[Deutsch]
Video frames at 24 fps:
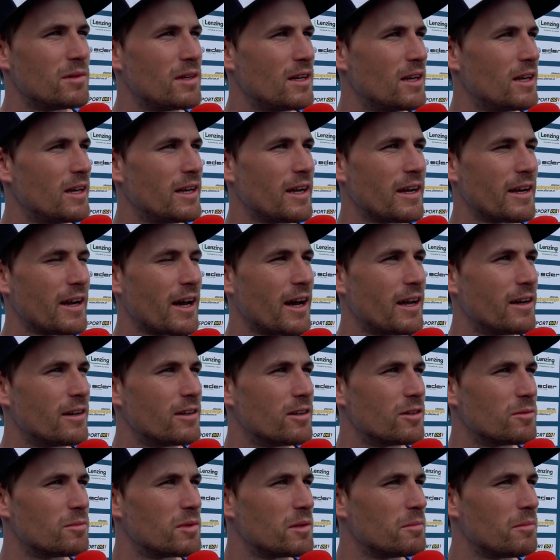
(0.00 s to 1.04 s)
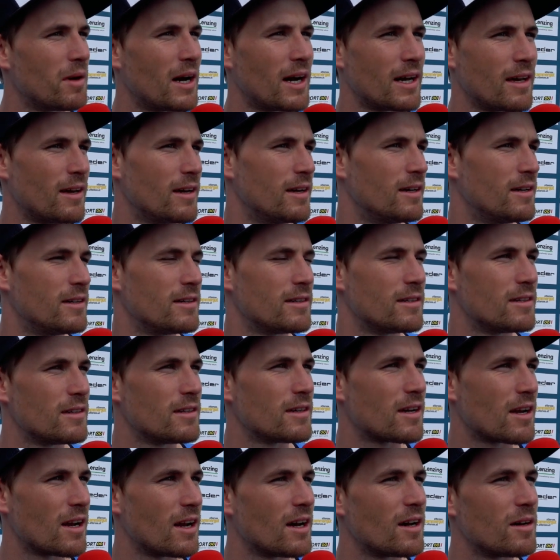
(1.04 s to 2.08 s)
mit Lena, Daniel und mit Mange.
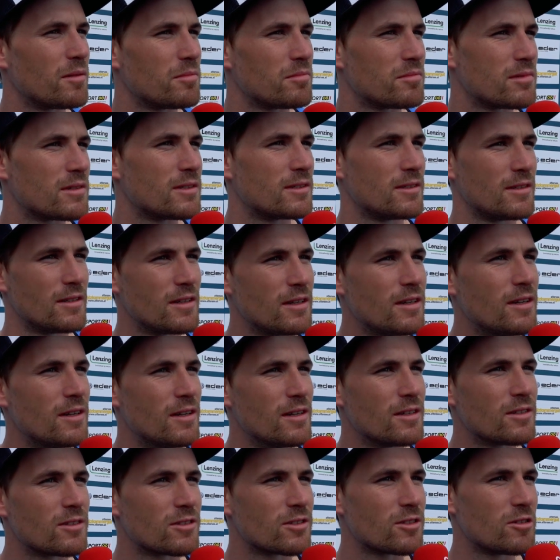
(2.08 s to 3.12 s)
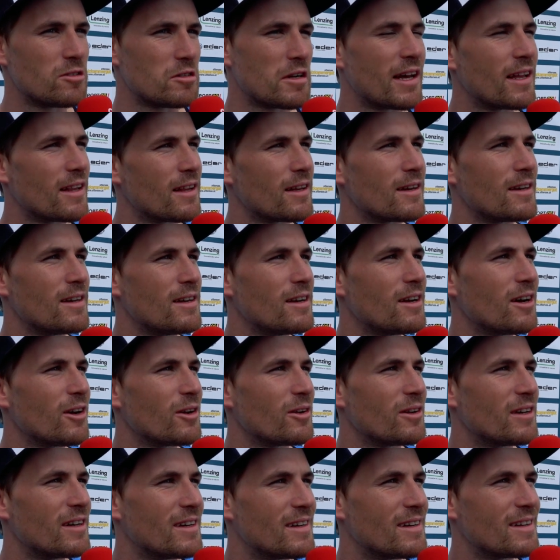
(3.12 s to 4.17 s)
Ich glaube, sollte eigentlich hinhauen.